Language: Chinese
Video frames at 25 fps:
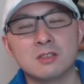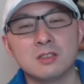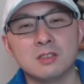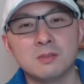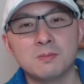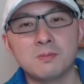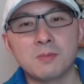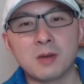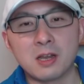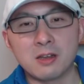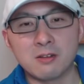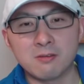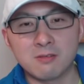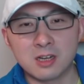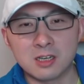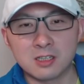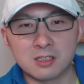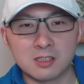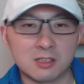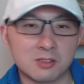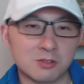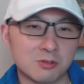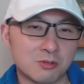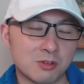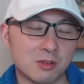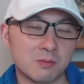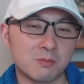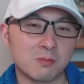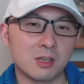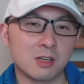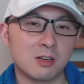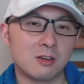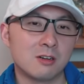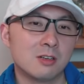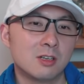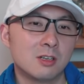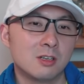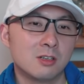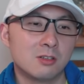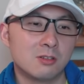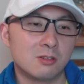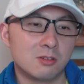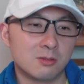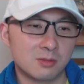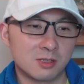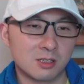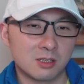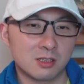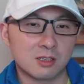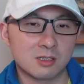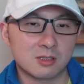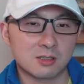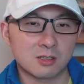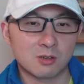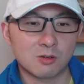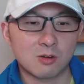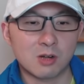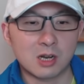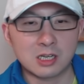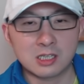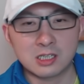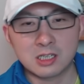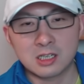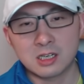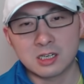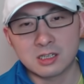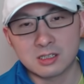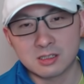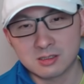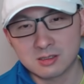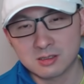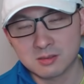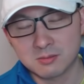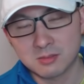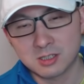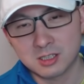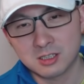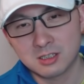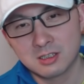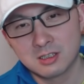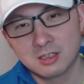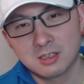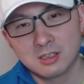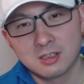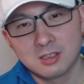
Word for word: 几百万张选票，我不知道他是夸张还是怎么的。